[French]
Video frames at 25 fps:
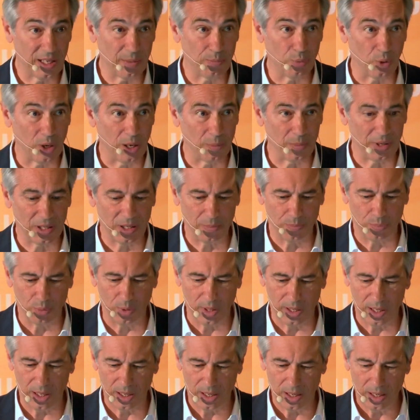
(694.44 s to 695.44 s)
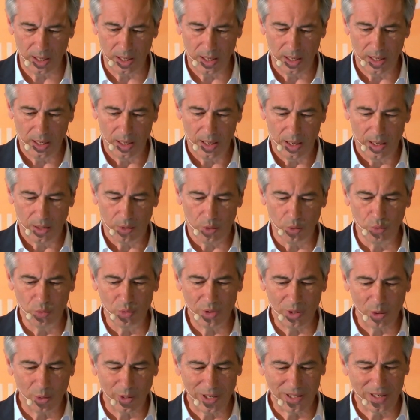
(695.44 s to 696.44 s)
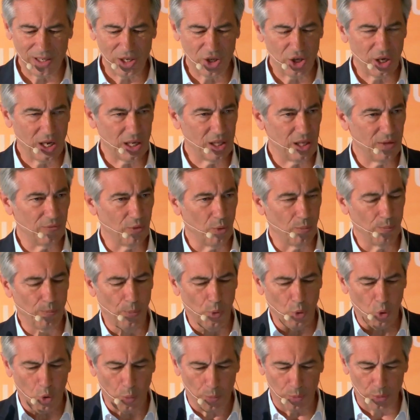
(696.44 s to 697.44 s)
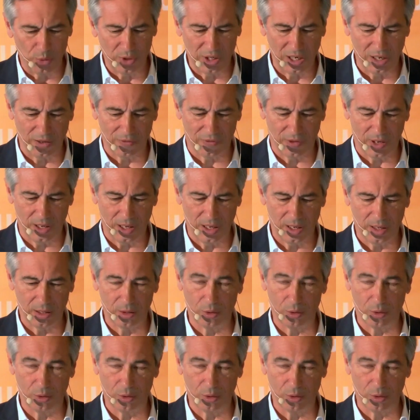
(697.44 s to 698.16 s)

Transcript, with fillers: pour la manipuler, que nous allons exiger un niveau beaucoup plus élevé